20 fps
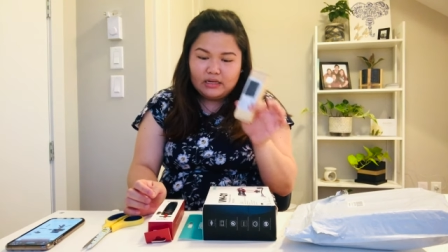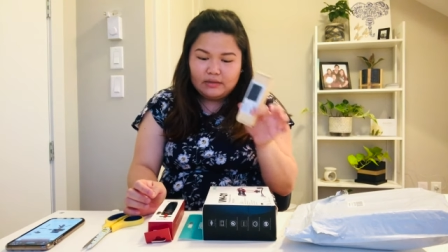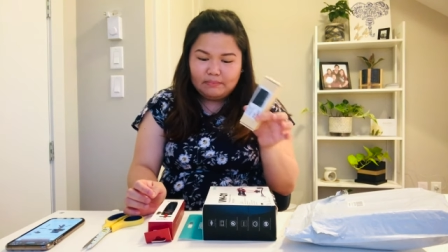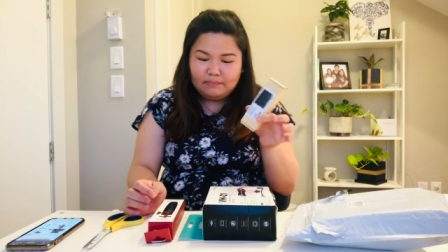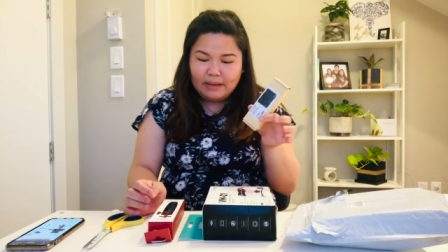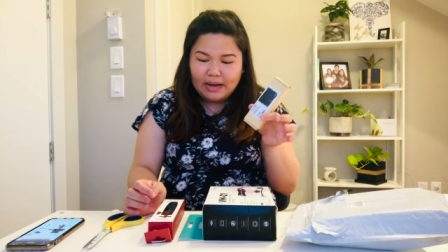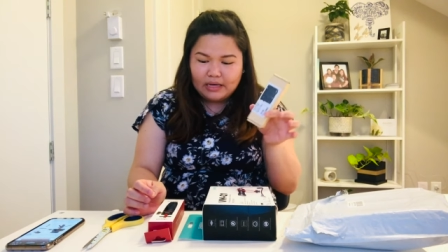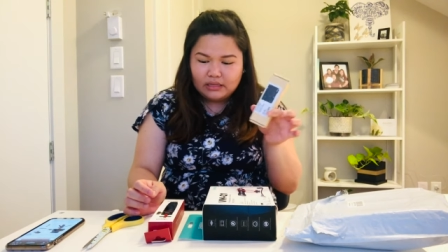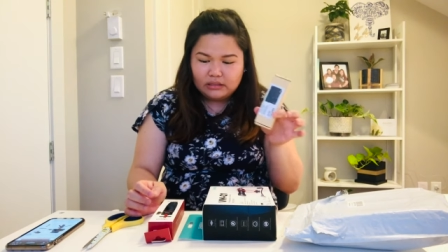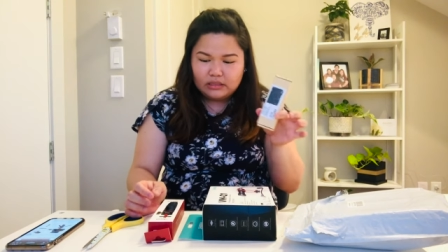
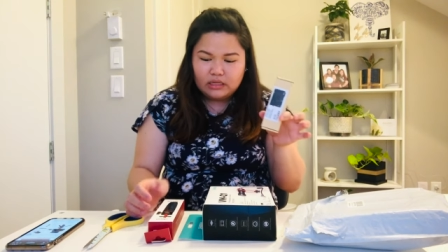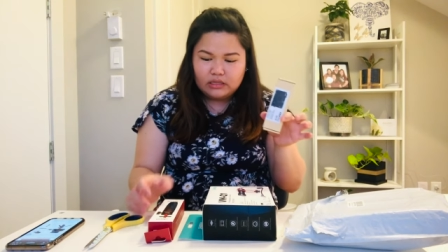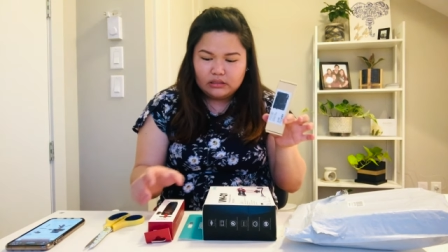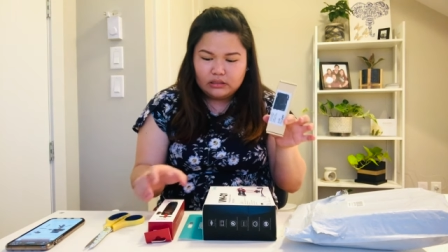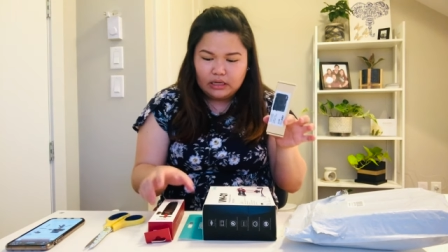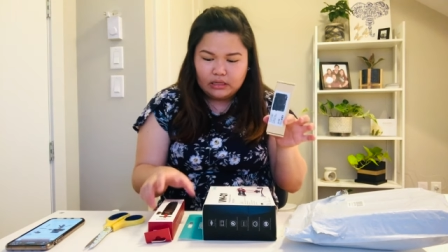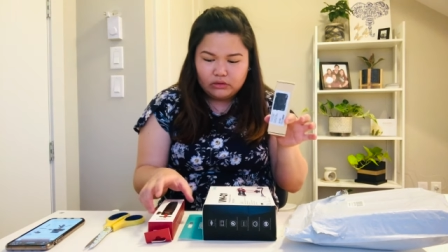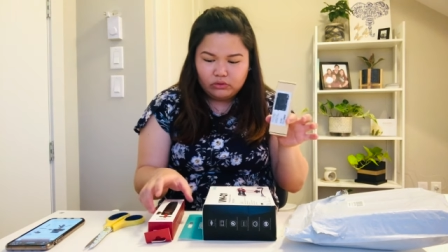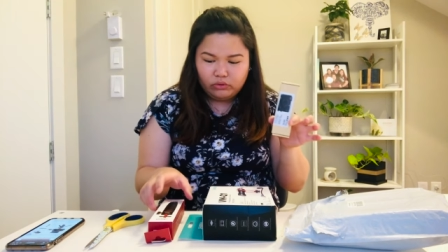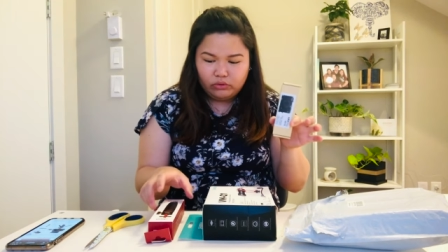pangit lang
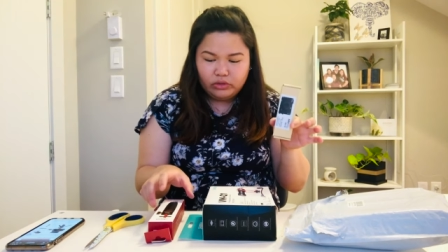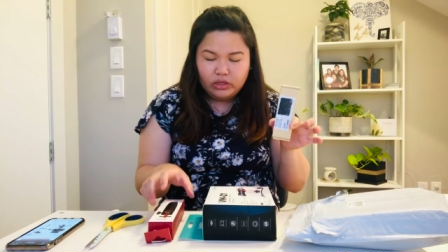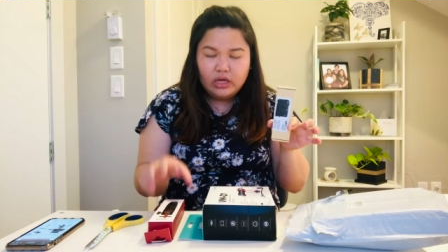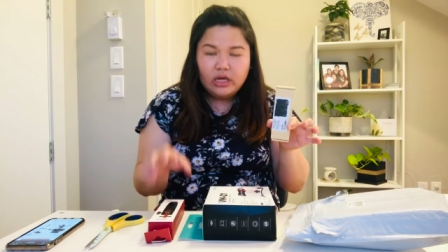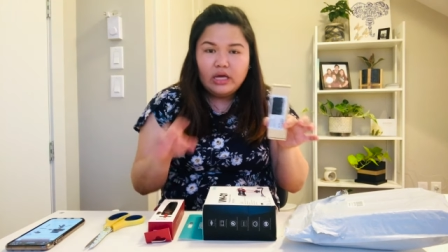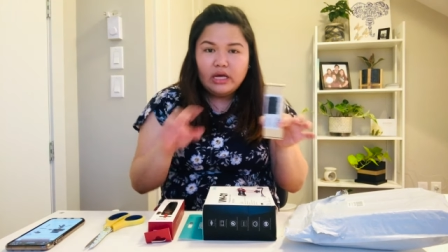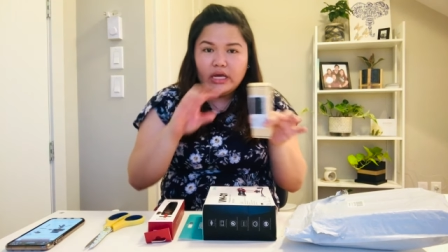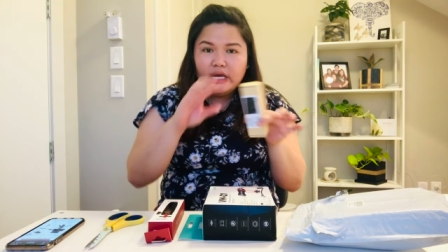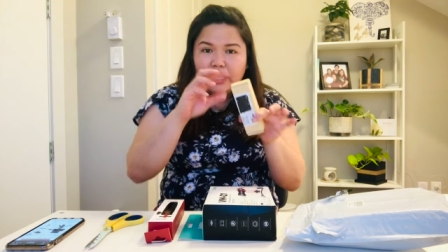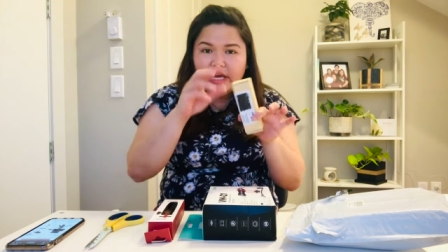nga dun.
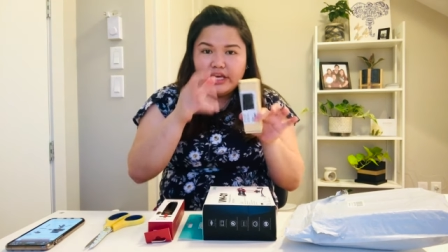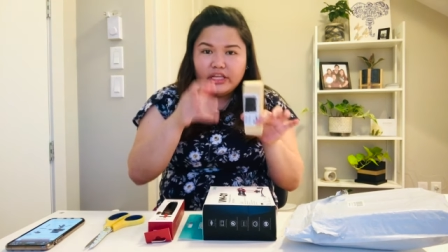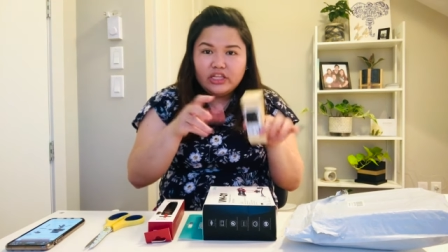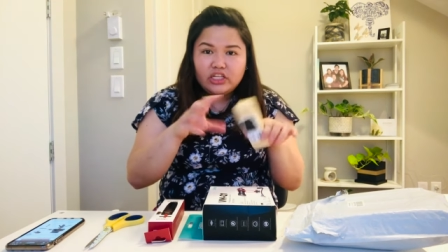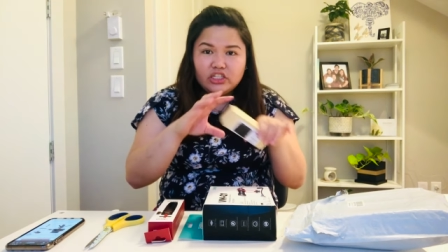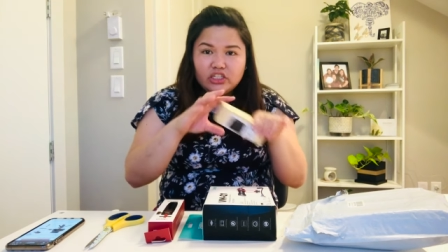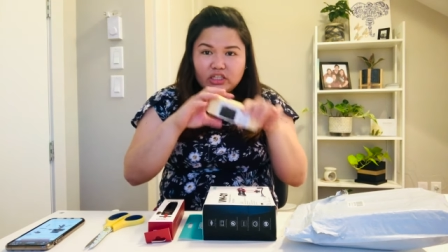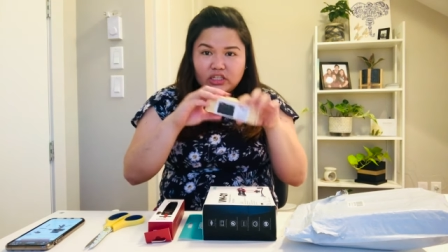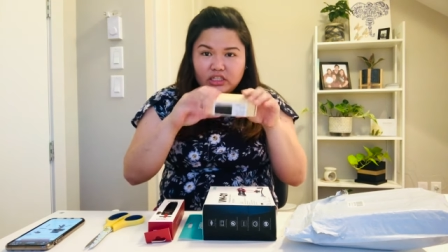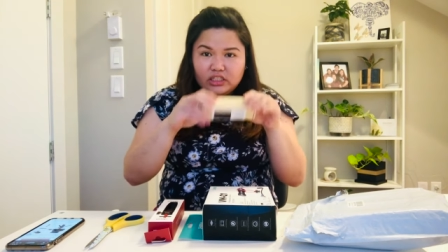Hindi
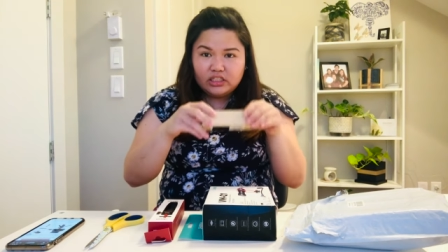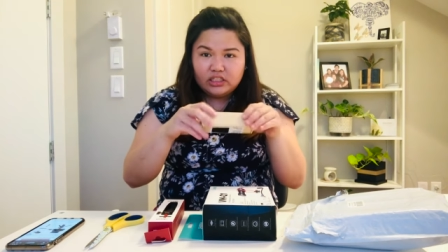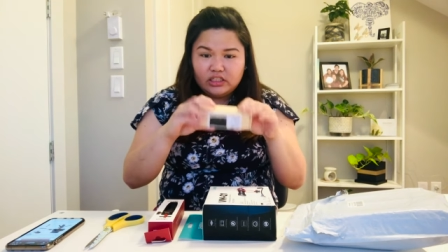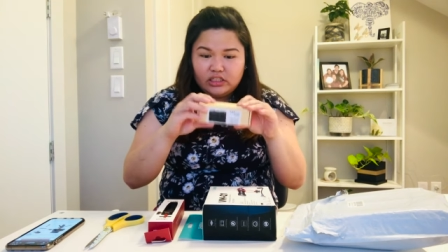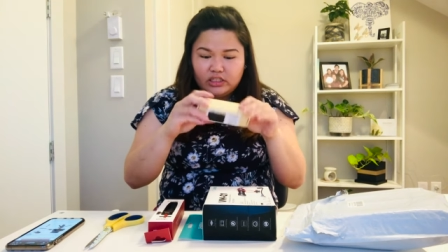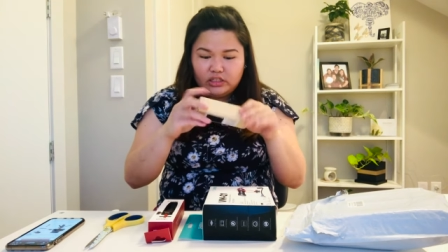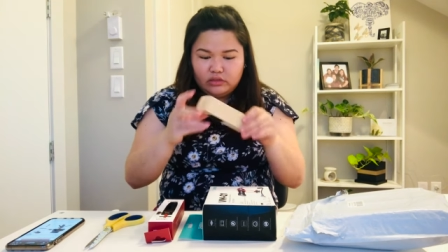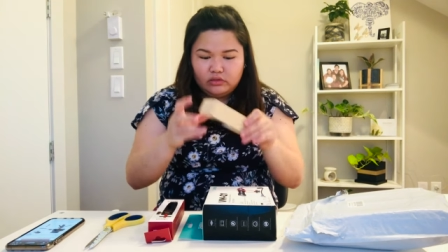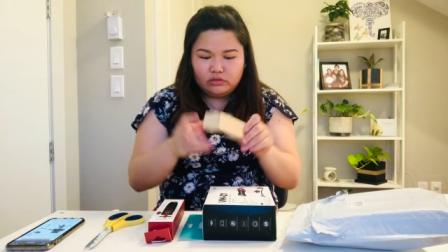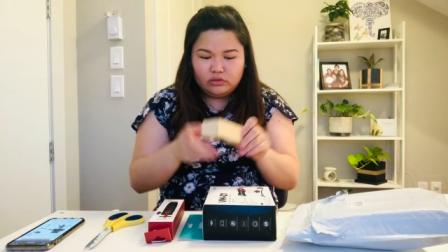siya
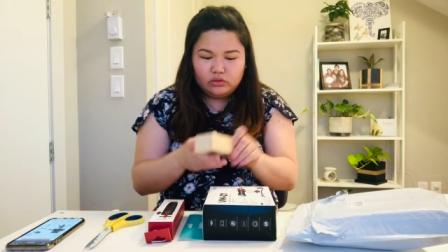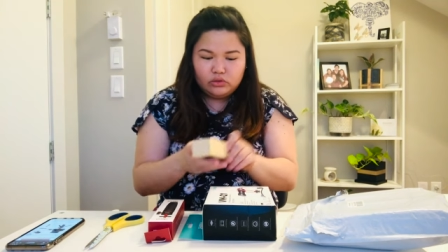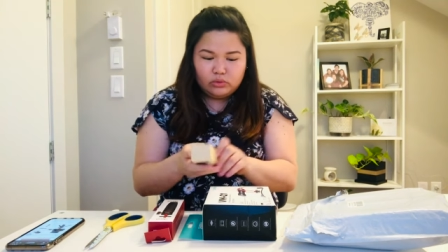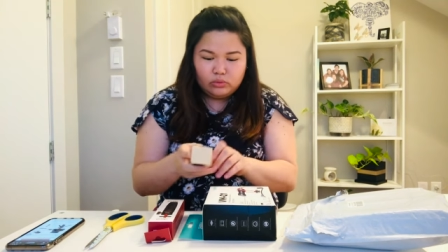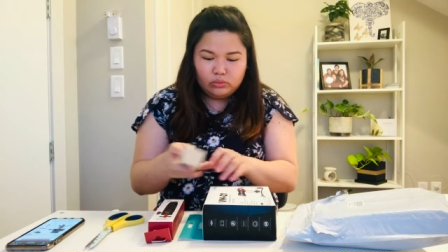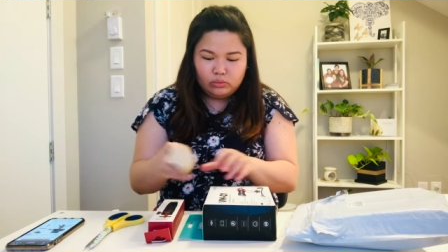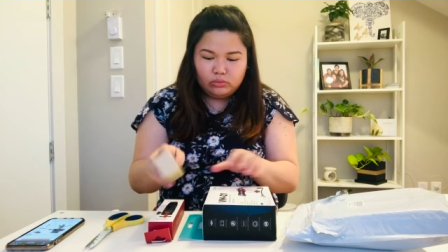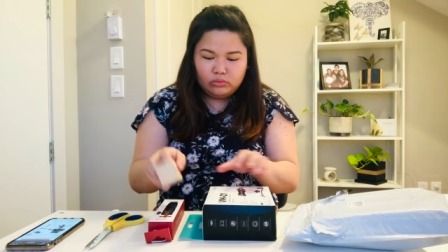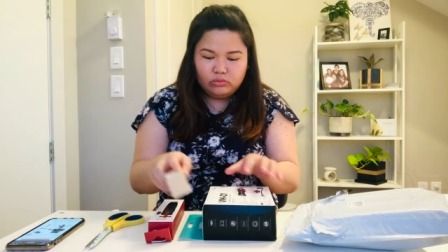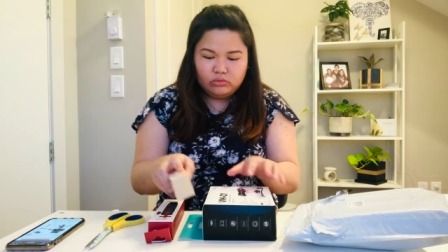natitelt. So,
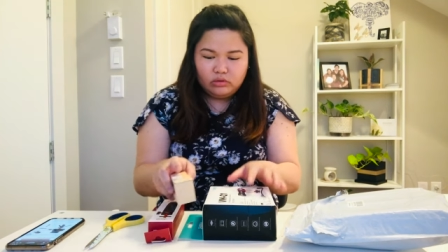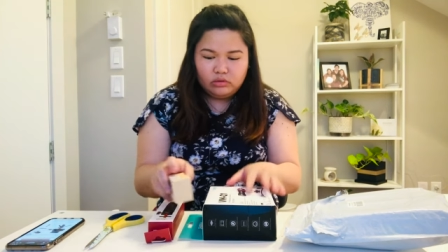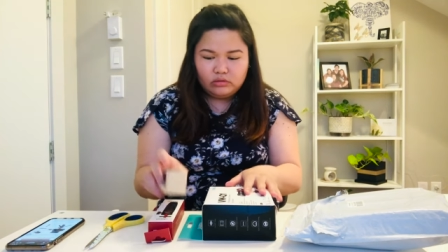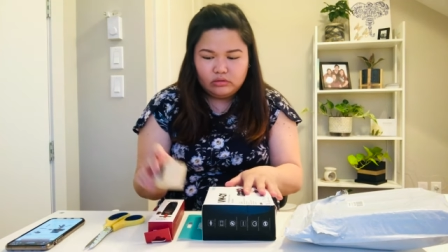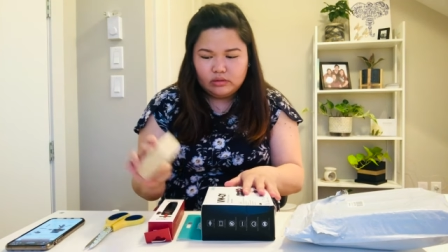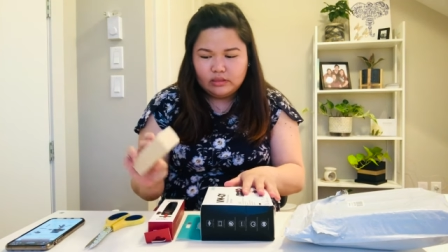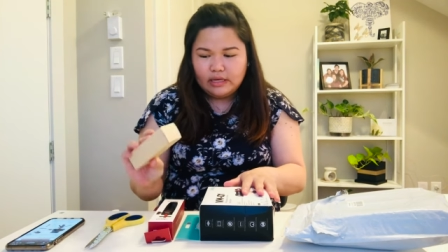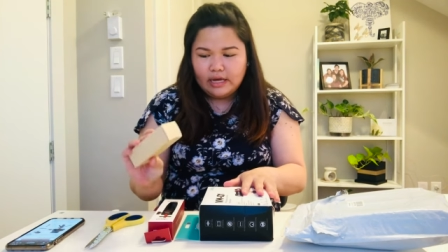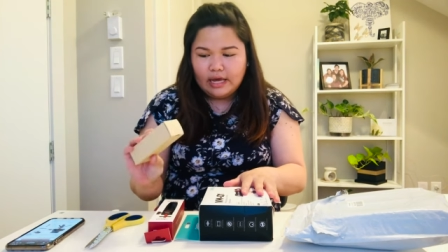yun.